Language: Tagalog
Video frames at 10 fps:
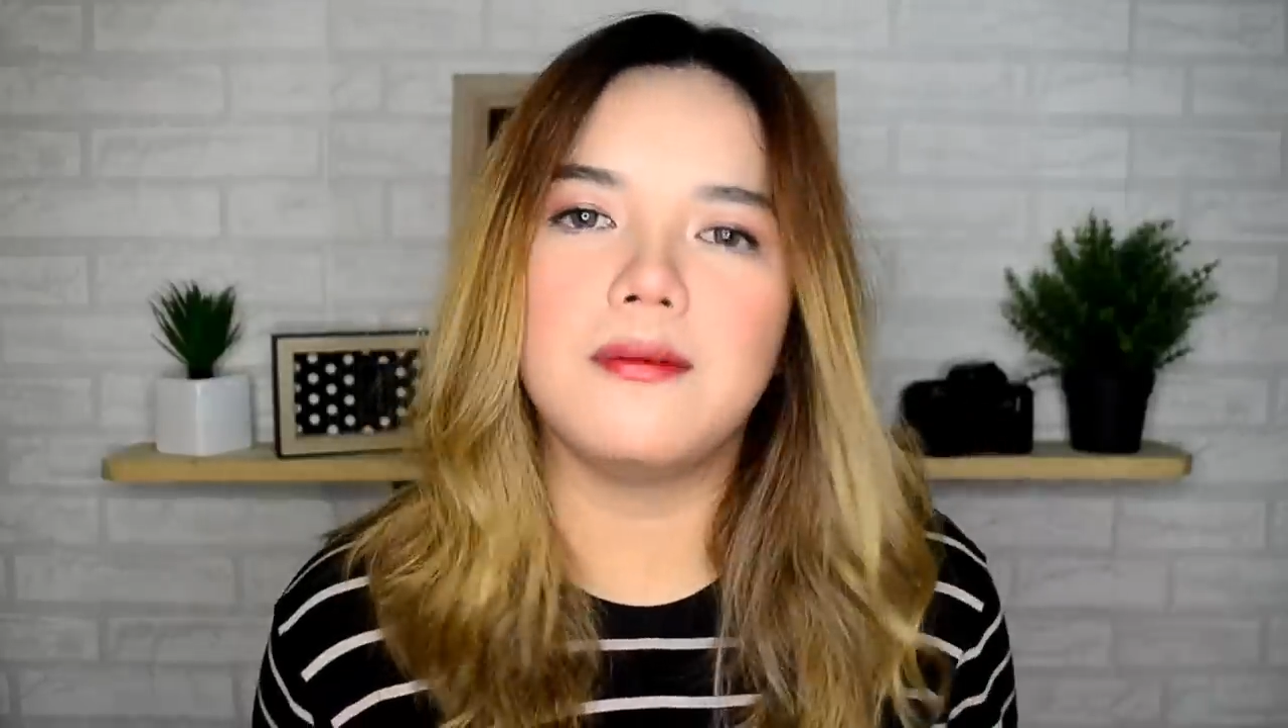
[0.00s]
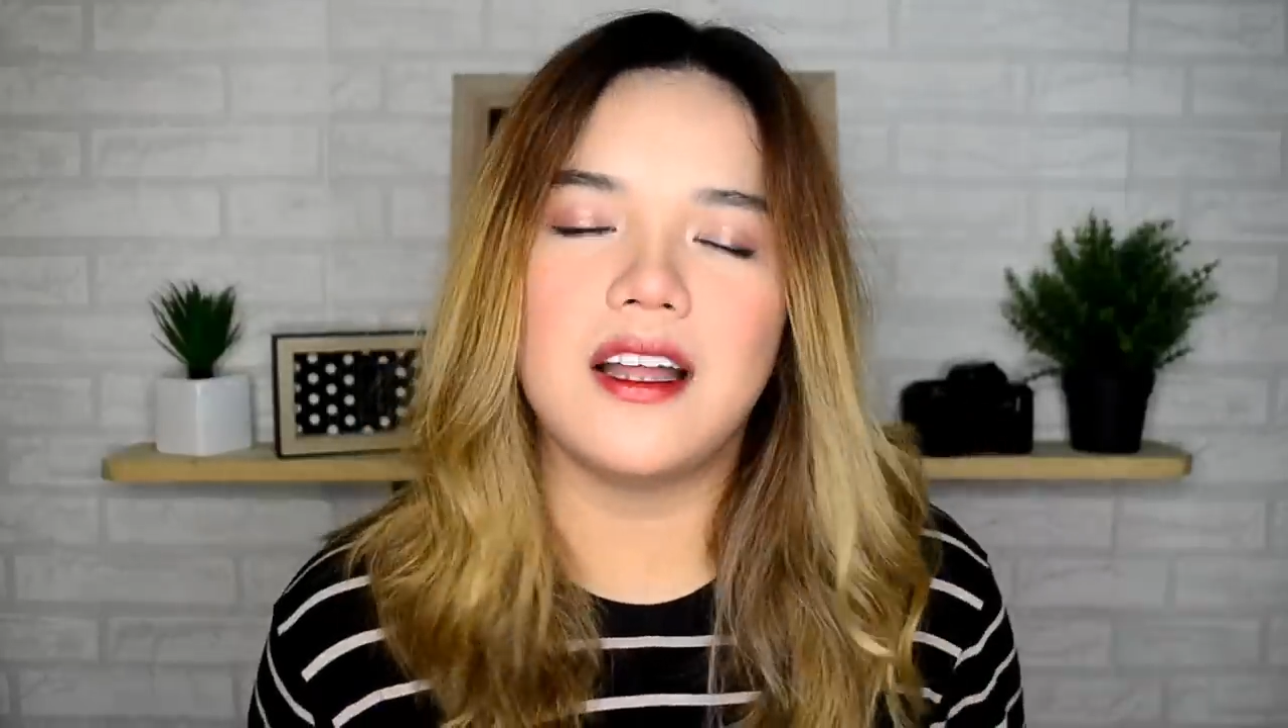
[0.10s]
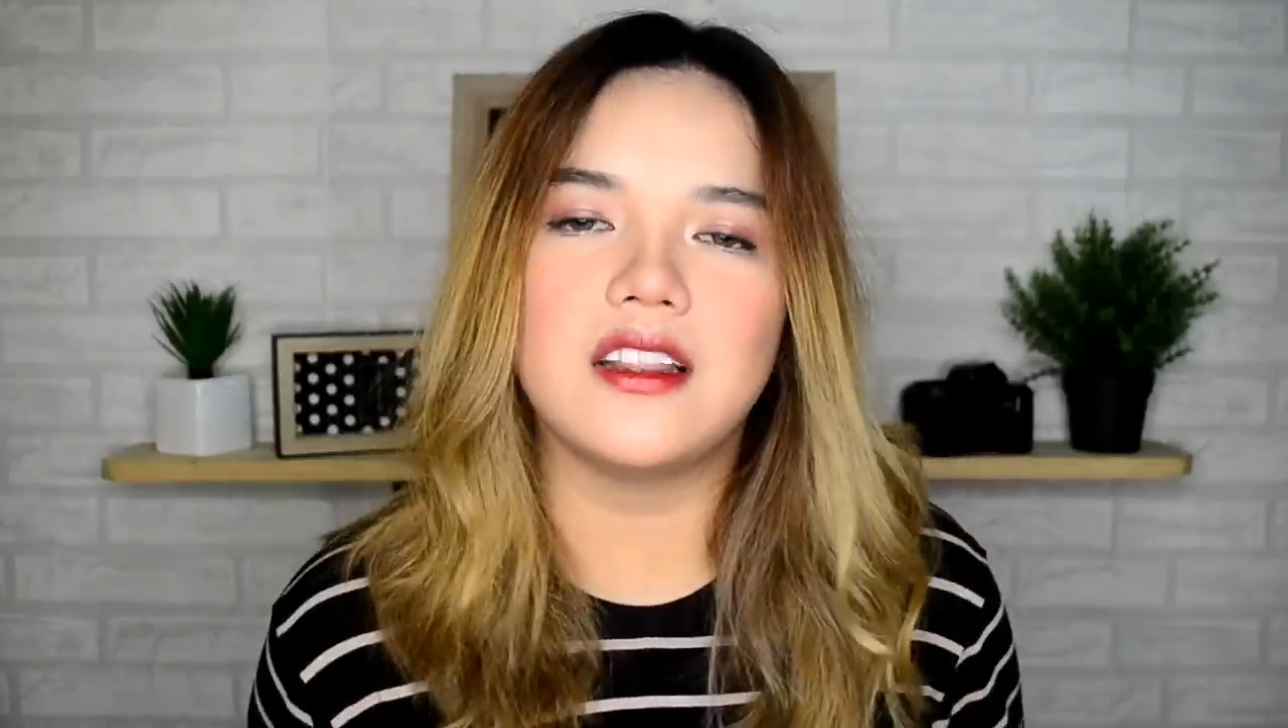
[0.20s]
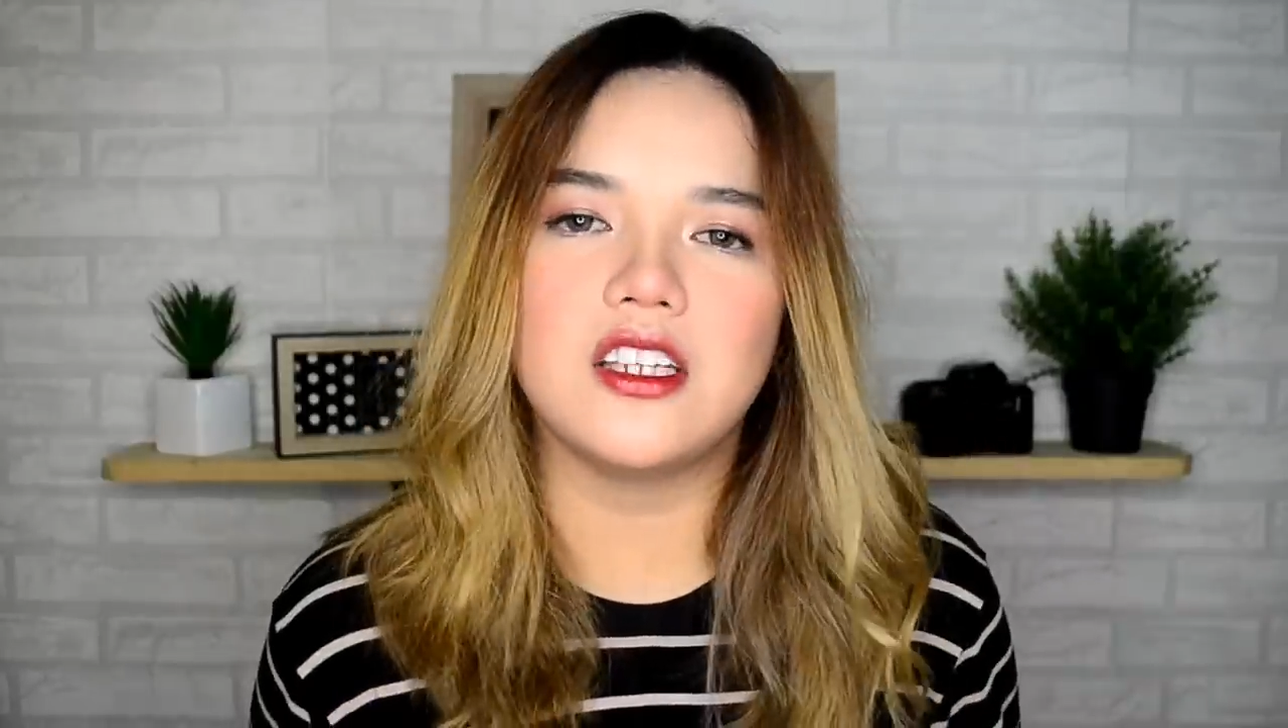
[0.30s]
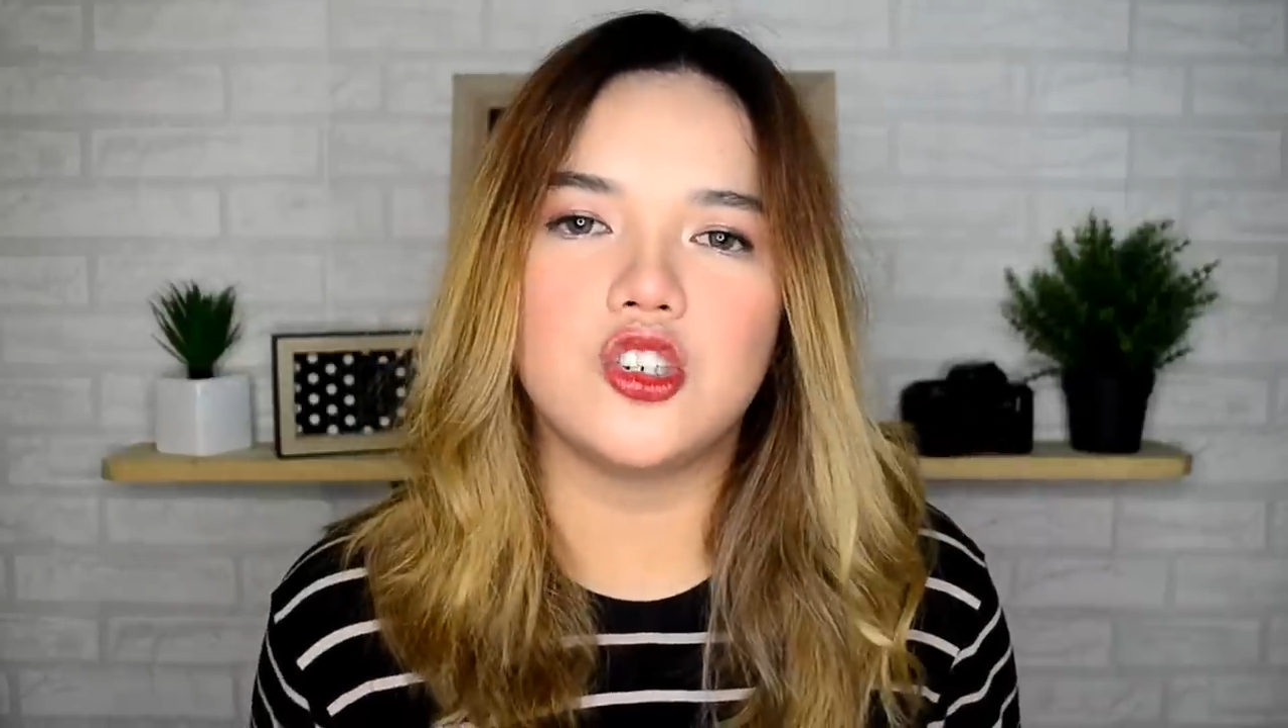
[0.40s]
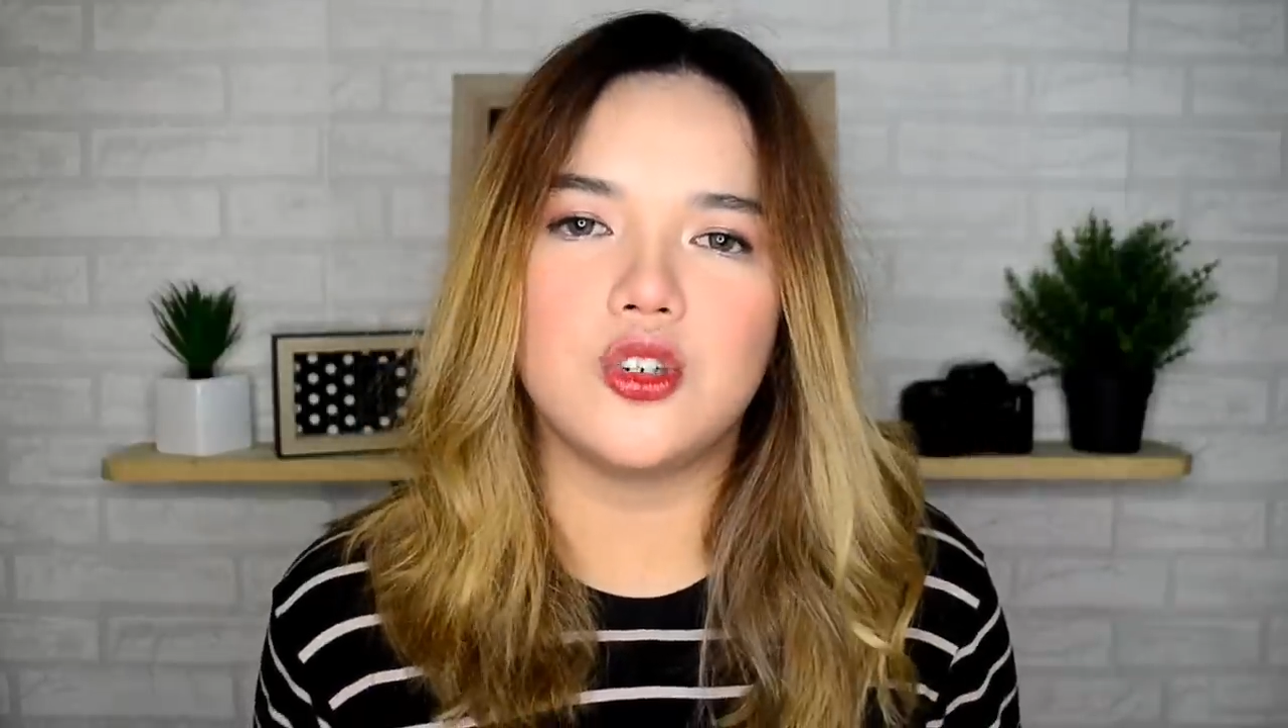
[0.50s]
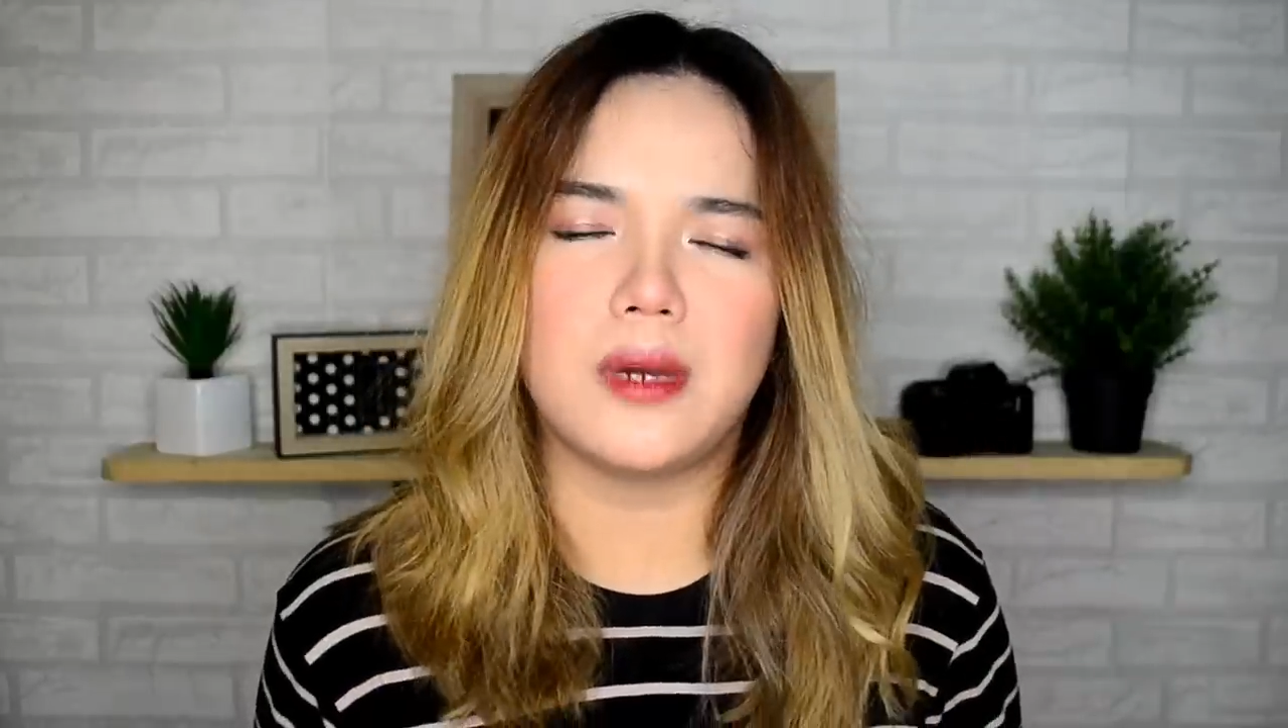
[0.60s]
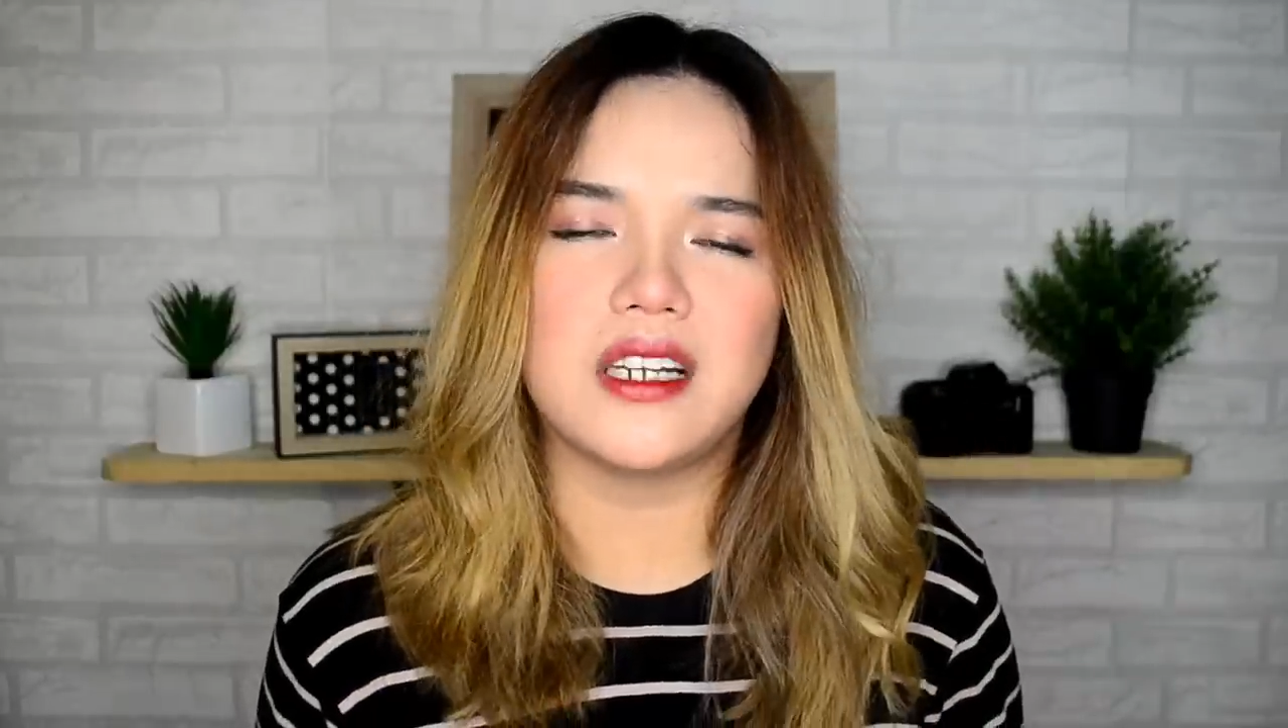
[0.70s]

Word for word: advantage yun